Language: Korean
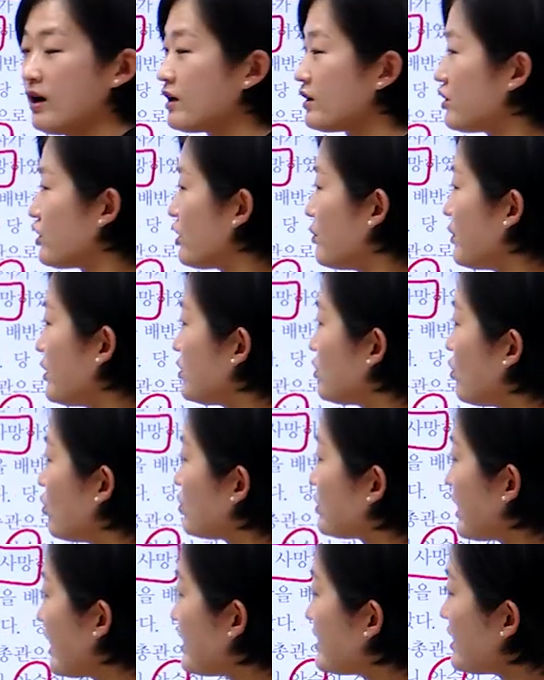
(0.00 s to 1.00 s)
그러면
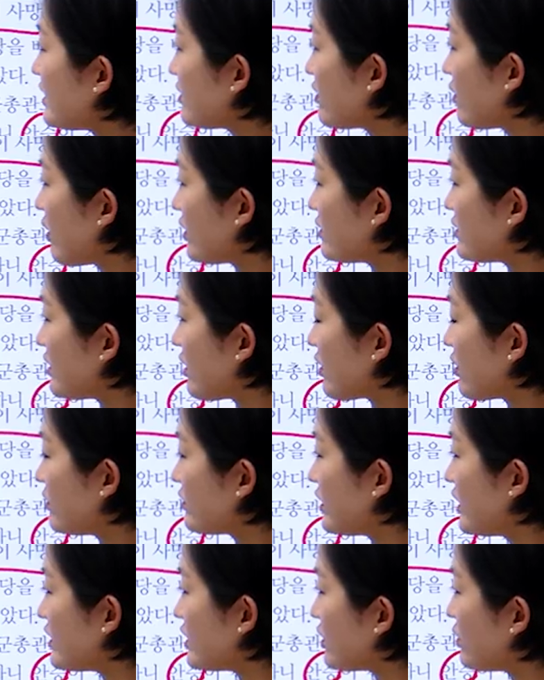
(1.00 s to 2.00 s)
요 사이에 들어간
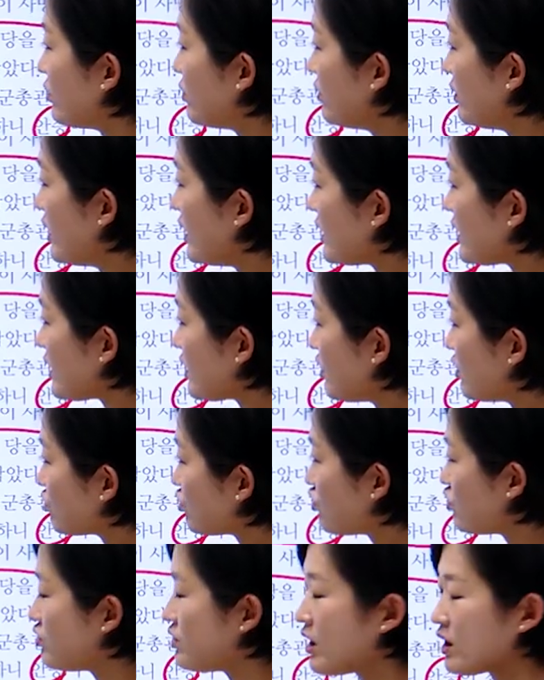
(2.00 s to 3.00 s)
사건이 아니고 이거
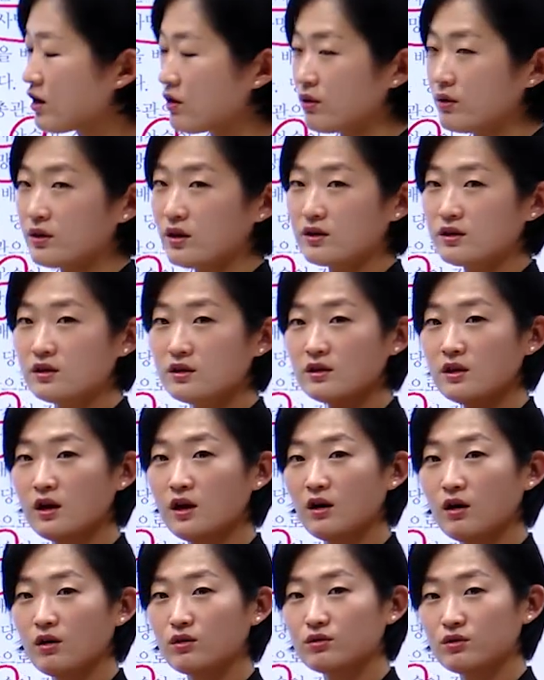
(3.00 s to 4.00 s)
뒤에 일어나는
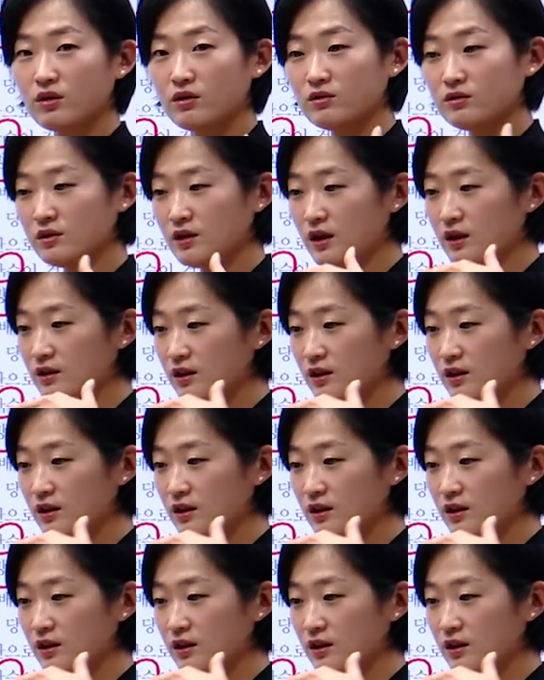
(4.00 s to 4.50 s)
어떤